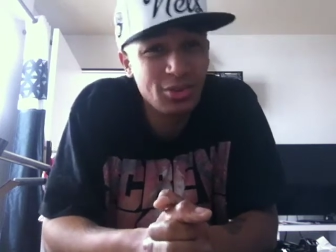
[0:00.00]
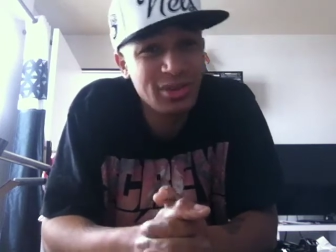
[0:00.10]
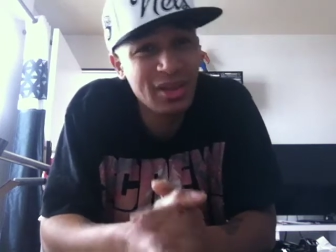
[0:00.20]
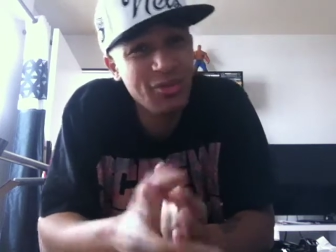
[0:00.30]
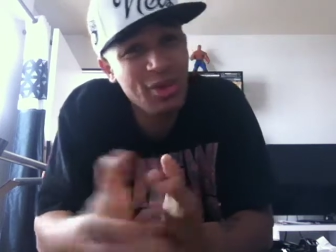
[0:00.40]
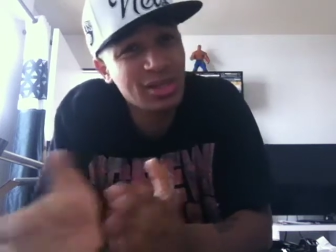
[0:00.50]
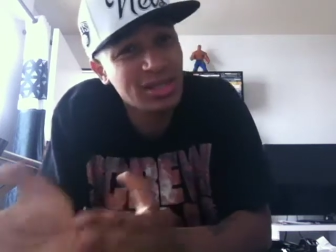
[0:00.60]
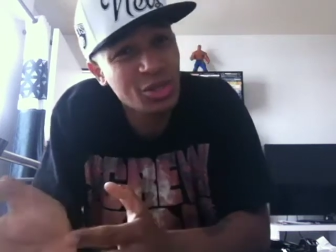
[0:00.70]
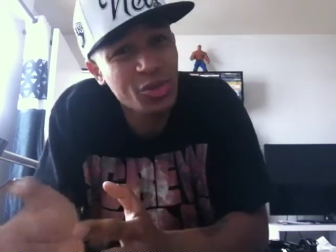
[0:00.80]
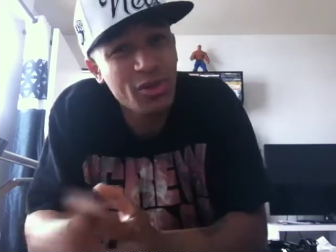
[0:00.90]
Donc des fois,
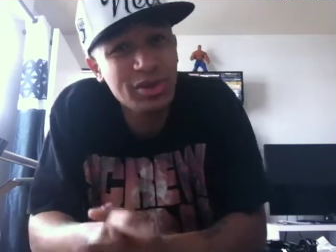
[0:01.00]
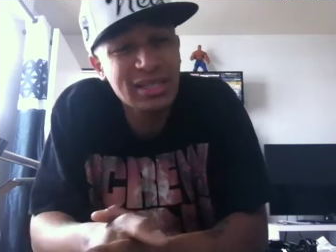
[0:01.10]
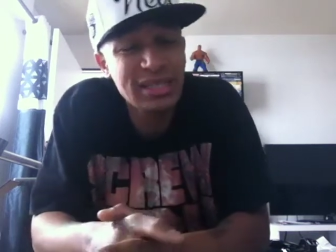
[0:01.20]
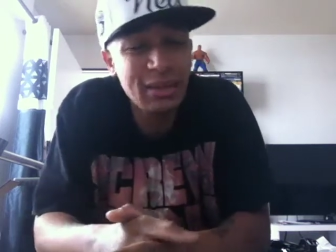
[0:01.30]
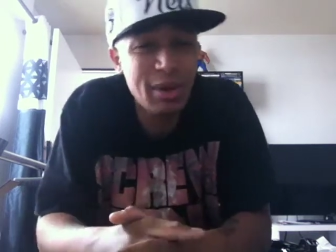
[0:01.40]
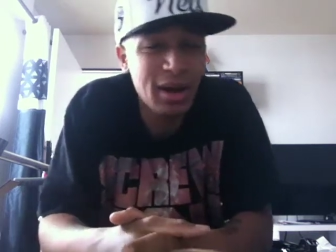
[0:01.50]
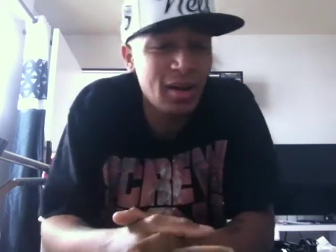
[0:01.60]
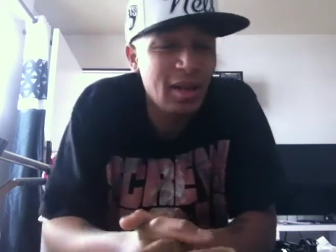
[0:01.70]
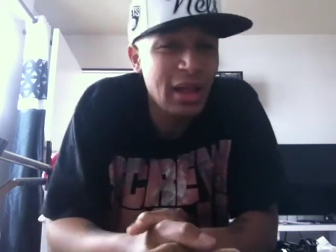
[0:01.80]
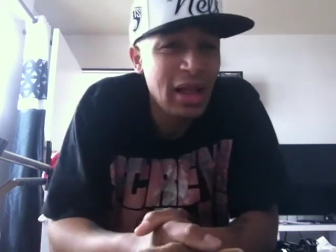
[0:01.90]
si tu vas au cinéma
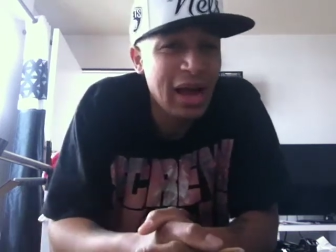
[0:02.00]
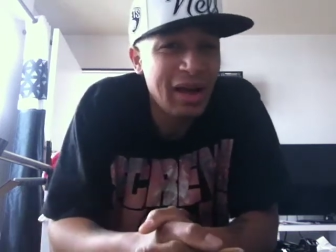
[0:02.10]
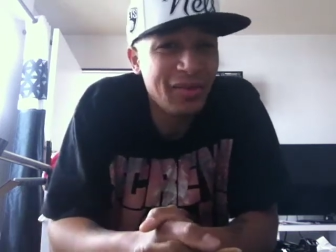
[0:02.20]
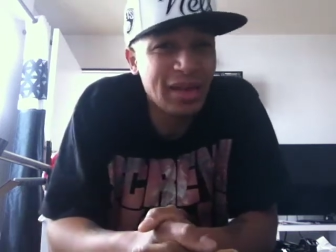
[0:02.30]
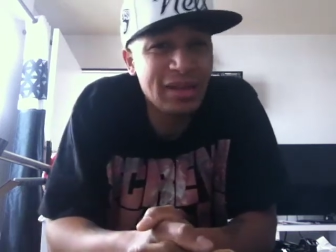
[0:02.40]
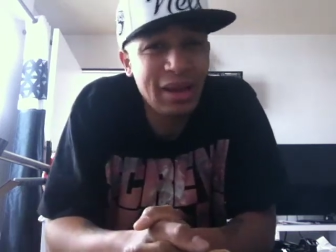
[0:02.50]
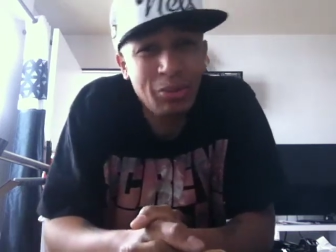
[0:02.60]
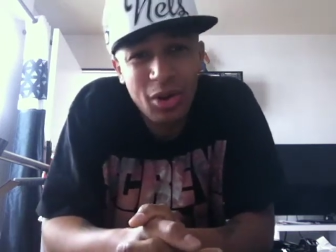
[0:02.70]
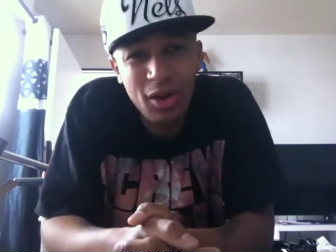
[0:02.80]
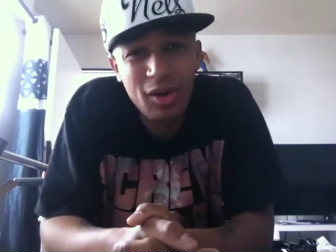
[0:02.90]
avec ta
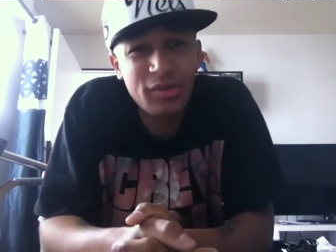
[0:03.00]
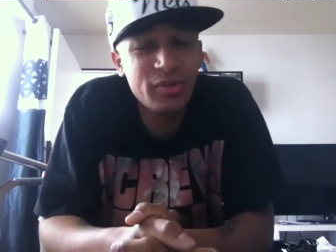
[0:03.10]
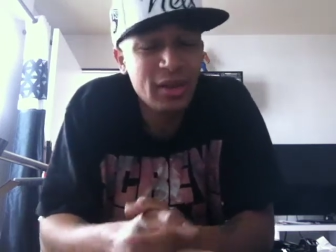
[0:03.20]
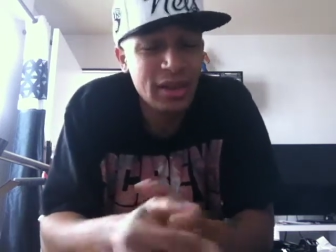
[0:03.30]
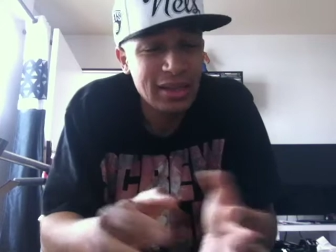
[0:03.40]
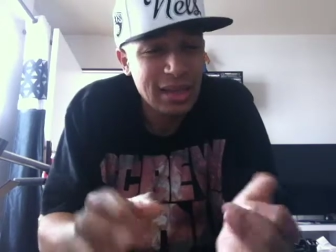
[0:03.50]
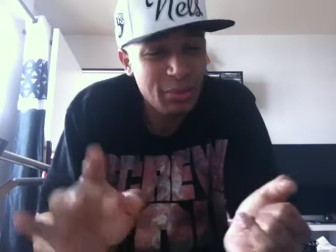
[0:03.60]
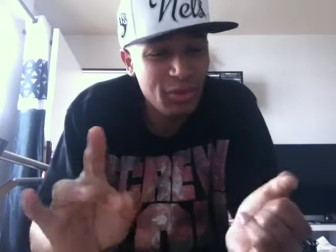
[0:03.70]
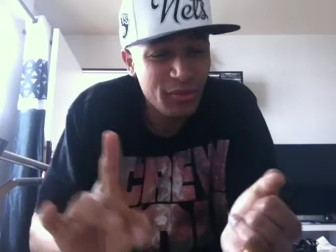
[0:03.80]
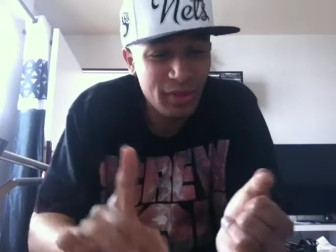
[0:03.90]
meuf, ta
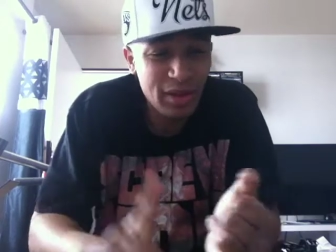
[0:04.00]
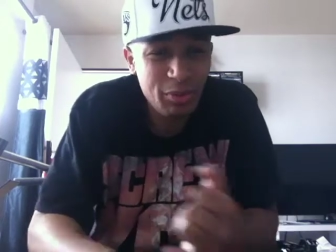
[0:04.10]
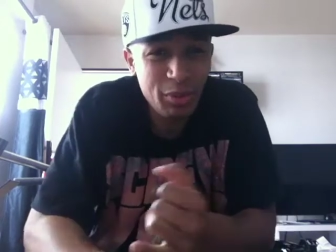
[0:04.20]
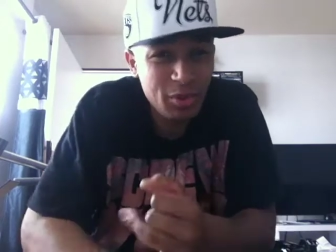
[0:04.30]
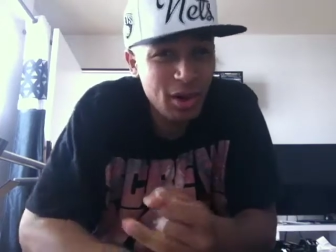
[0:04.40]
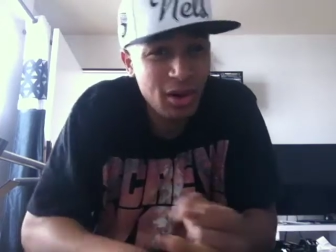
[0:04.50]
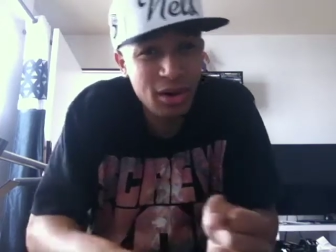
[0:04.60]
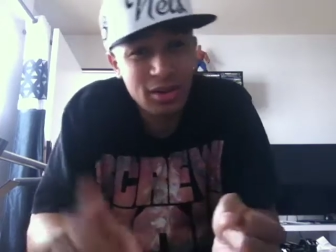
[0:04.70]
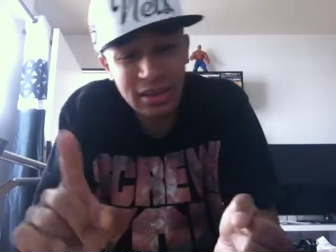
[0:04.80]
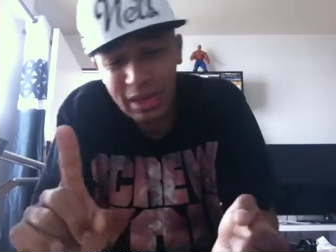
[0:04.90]
meuf veut les
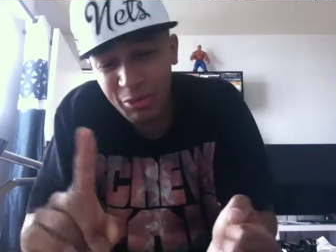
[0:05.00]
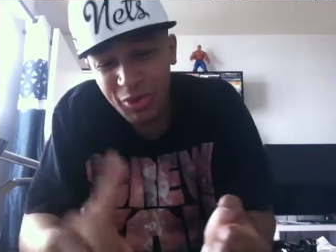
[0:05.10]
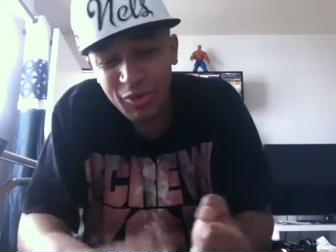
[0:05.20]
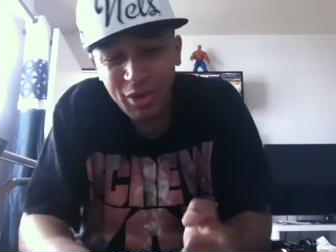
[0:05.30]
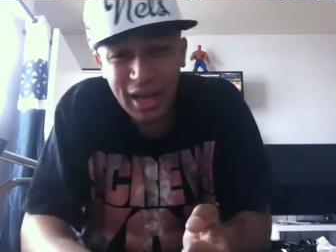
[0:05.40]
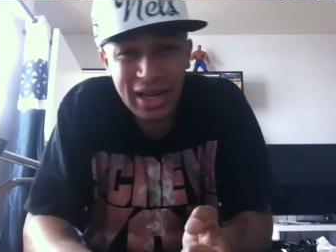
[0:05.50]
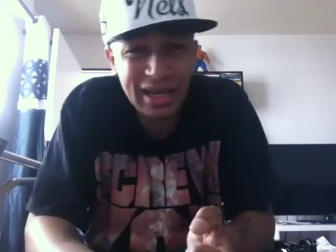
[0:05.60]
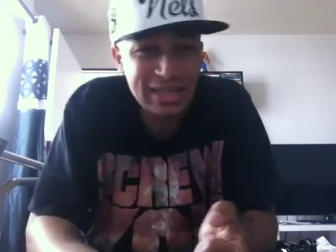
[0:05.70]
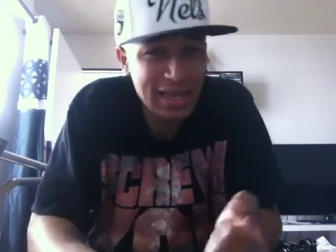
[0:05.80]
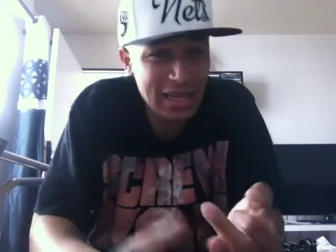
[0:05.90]
popcorn, ta meuf veut la
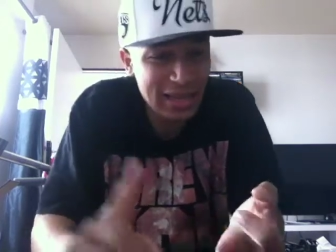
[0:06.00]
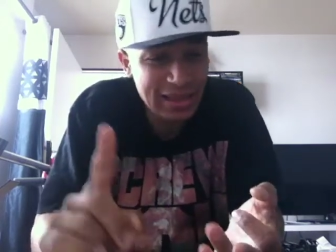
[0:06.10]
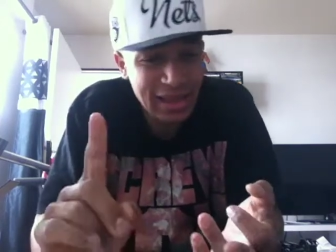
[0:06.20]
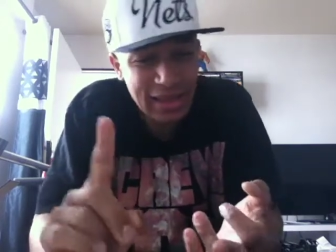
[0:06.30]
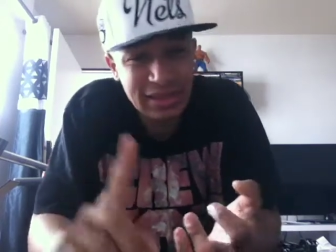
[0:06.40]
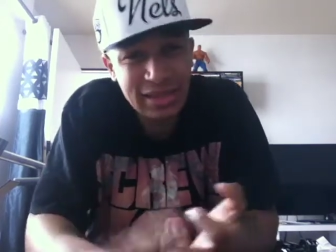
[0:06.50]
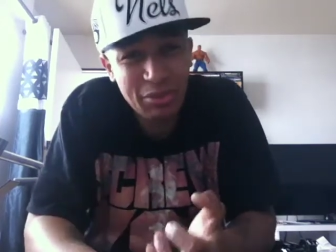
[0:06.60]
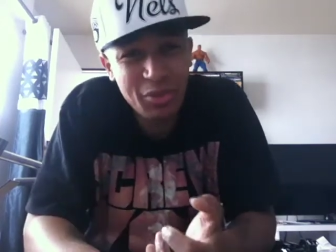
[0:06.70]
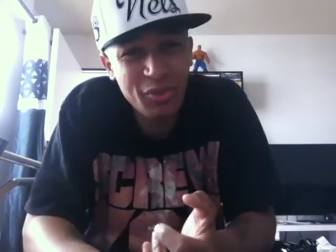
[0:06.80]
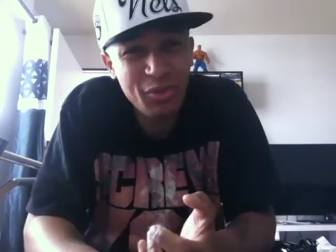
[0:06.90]
glace Dats, ta
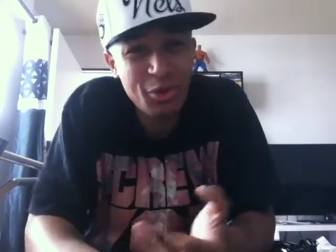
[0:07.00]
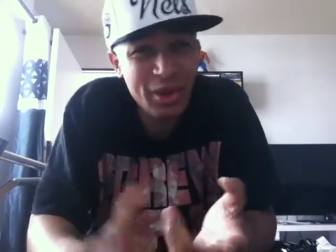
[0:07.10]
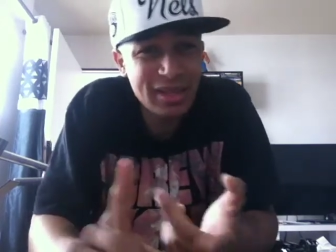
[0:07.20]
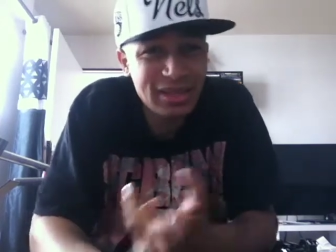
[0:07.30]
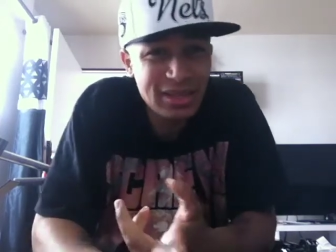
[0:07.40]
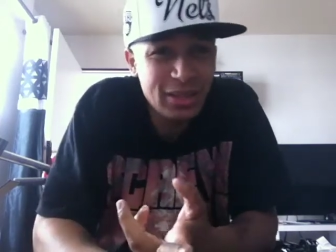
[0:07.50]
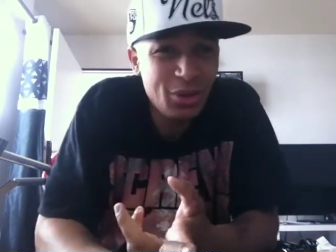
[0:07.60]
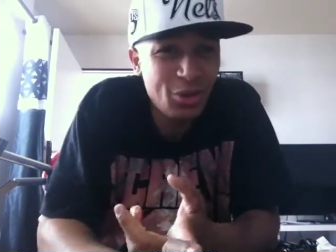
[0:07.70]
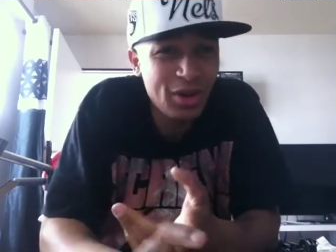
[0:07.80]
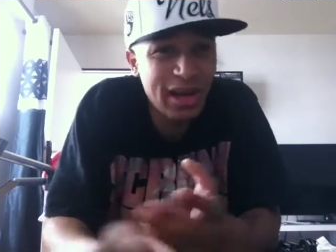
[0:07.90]
meuf veut le iced tea,
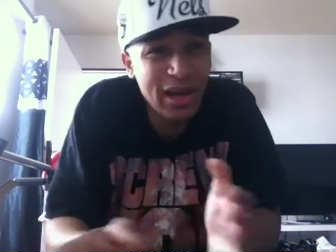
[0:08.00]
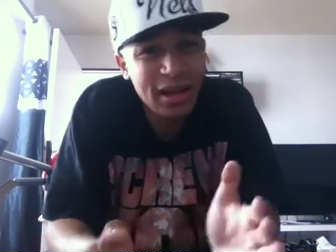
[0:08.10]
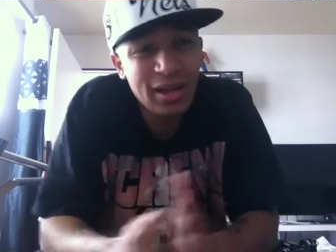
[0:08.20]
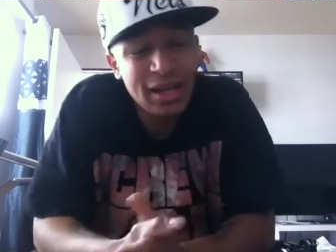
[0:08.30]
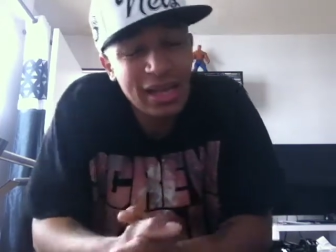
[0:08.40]
le coca,